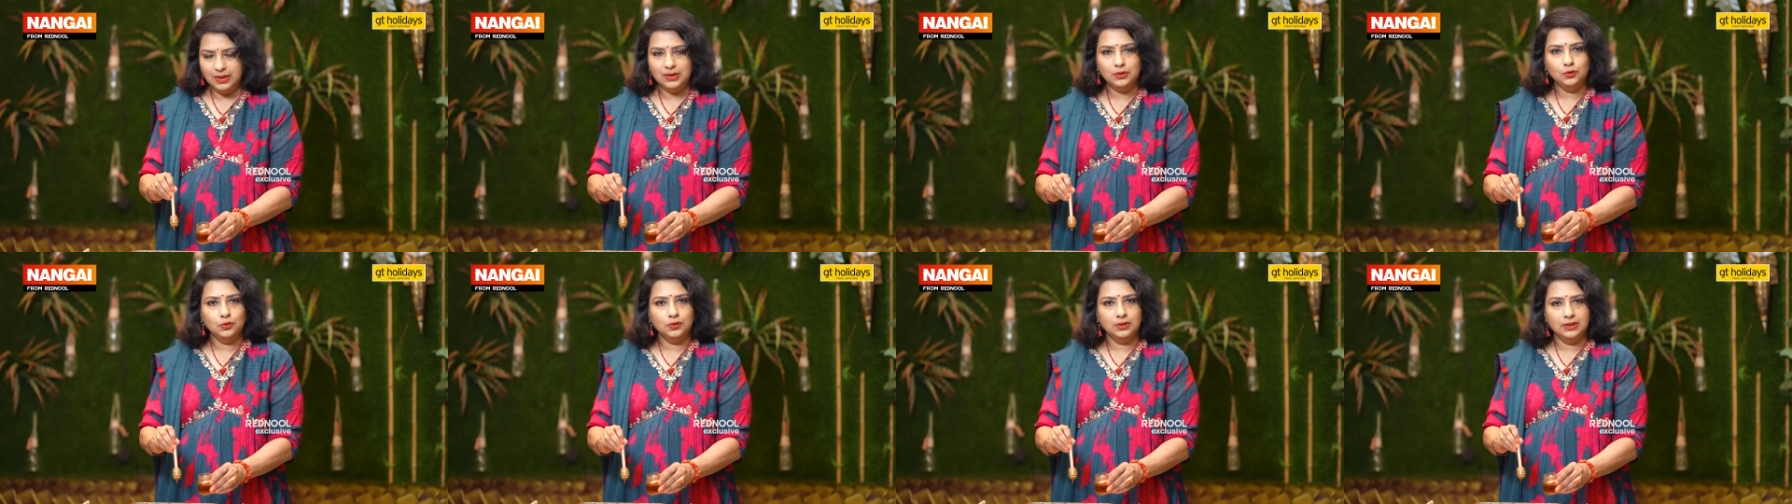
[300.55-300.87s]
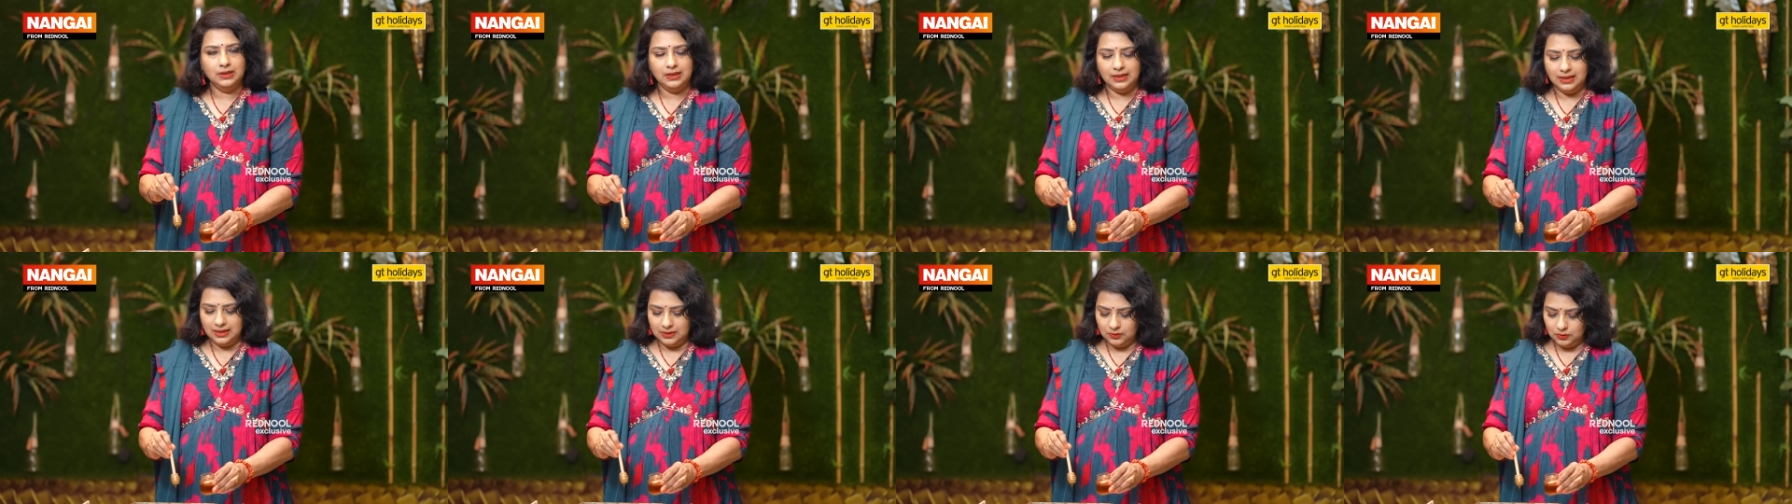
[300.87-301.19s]

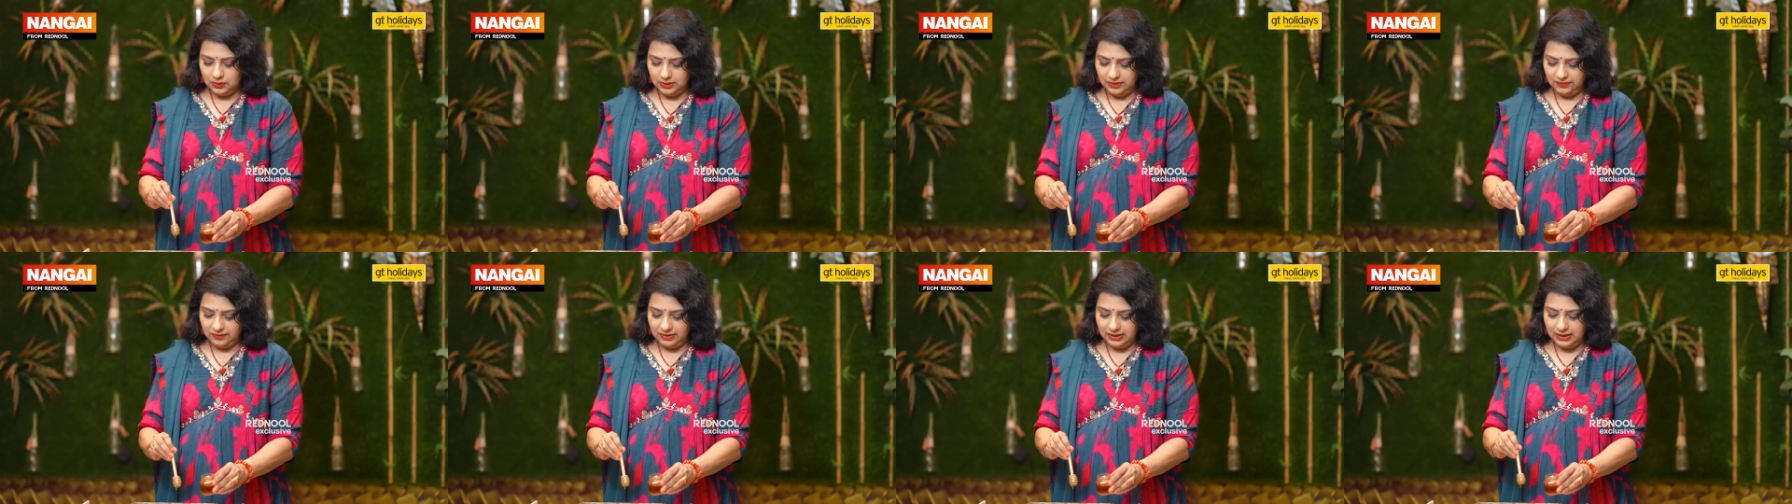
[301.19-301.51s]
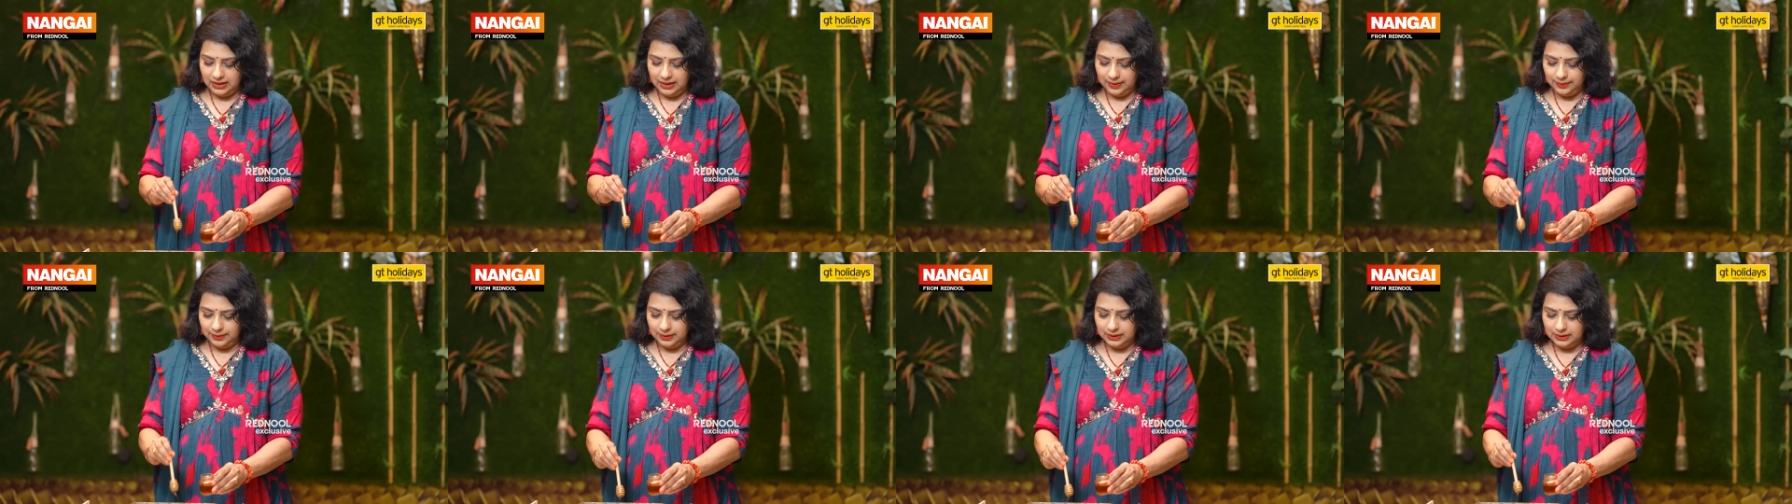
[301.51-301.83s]
மருக்கள்லாம் கூட
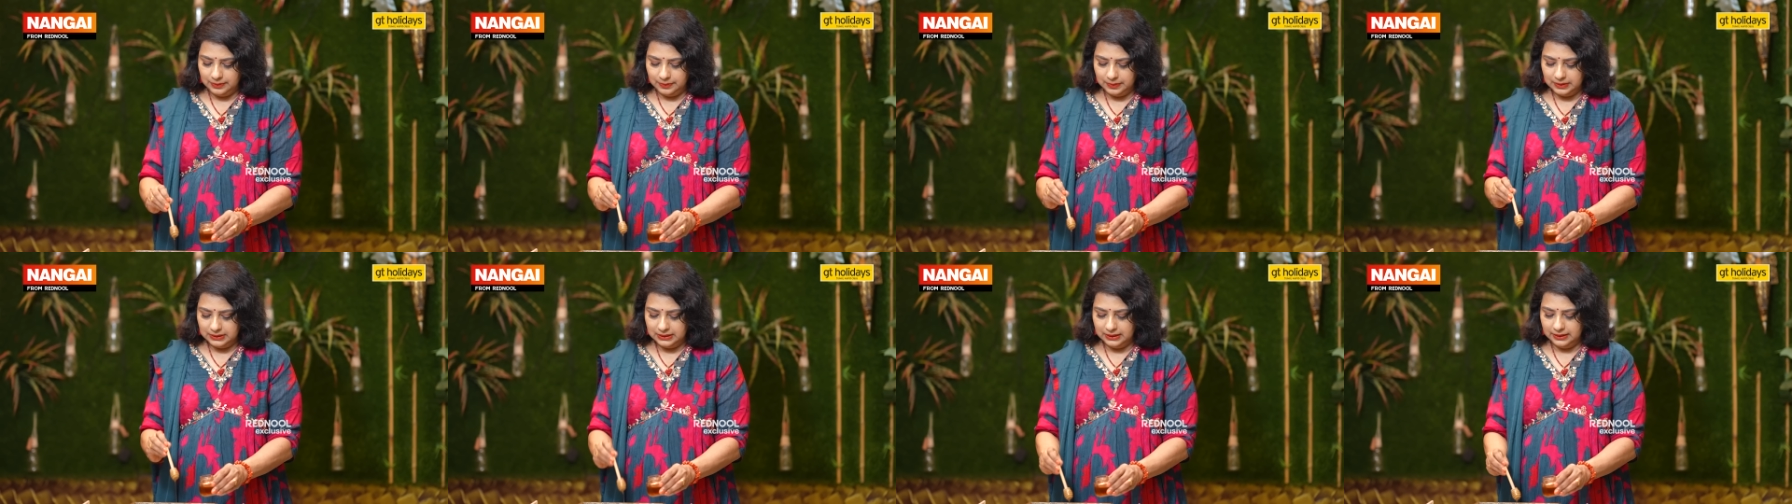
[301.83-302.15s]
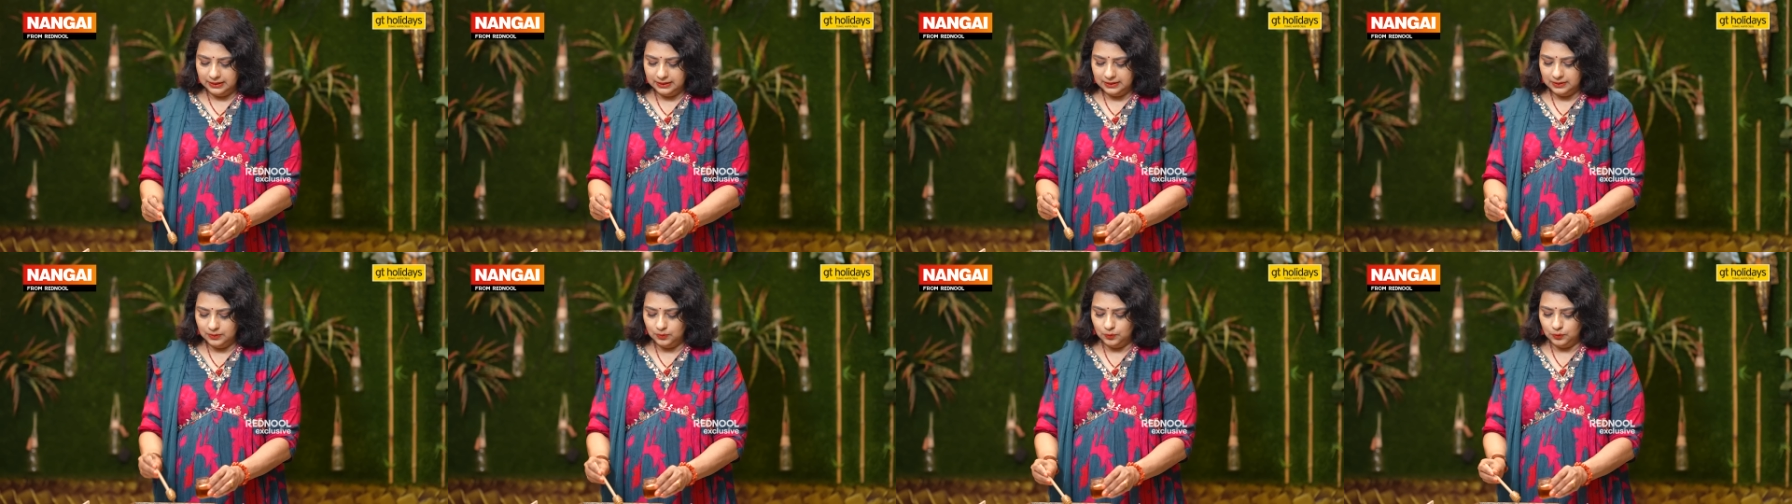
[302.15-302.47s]
வராமல் நம்ம
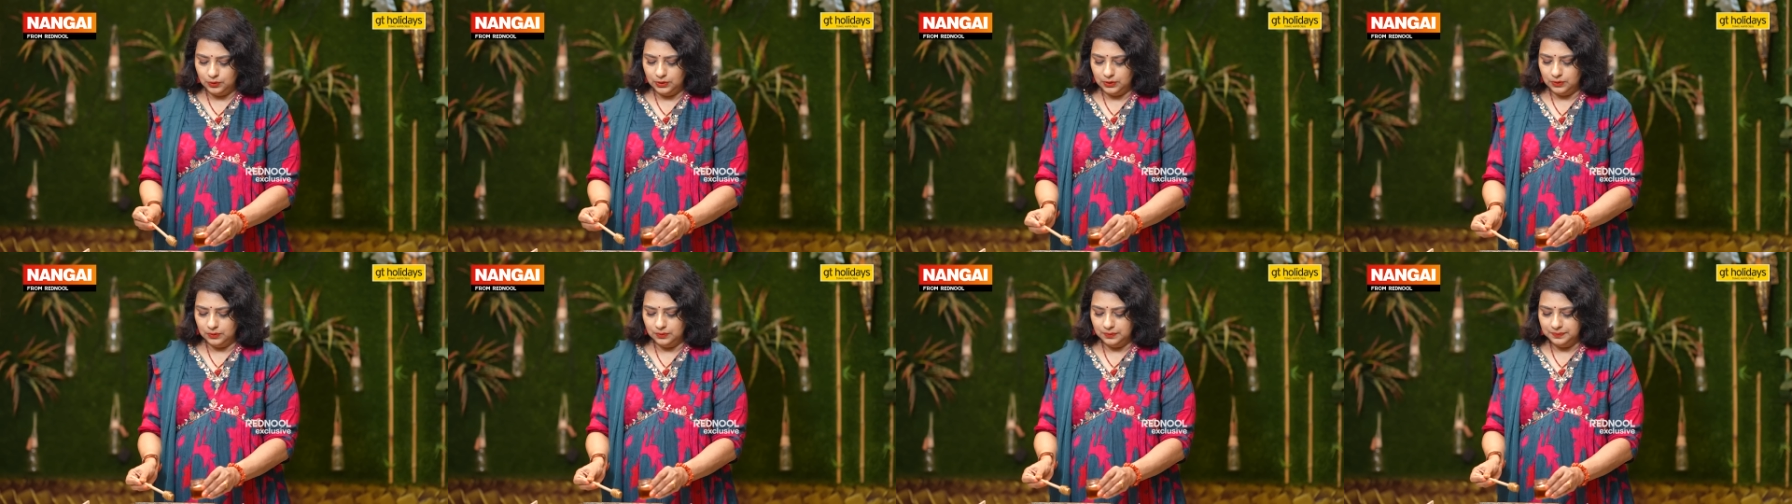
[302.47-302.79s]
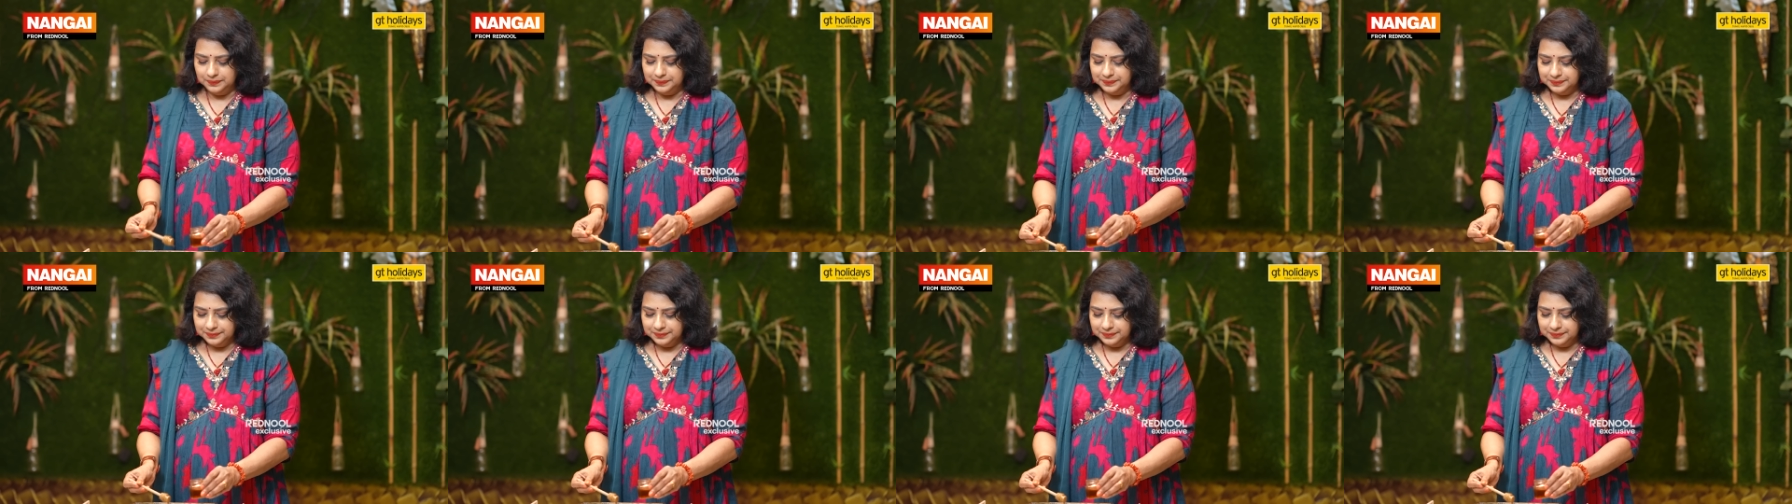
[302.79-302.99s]
தடுக்க முடியும்